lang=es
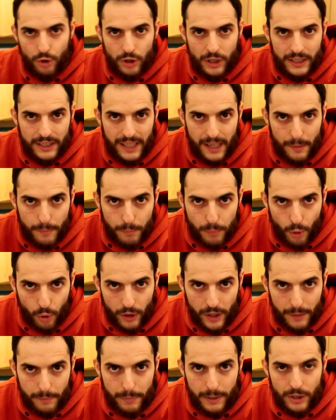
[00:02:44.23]
cosa es el
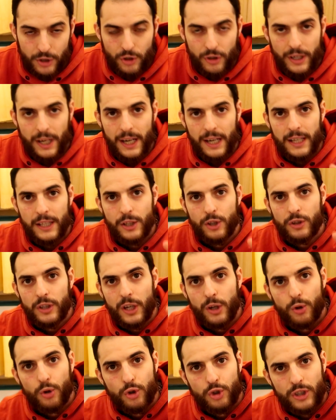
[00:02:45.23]
poder personal y
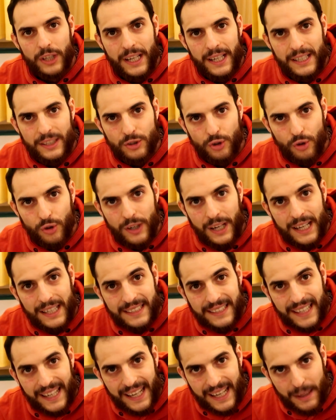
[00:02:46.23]
otra cosa son las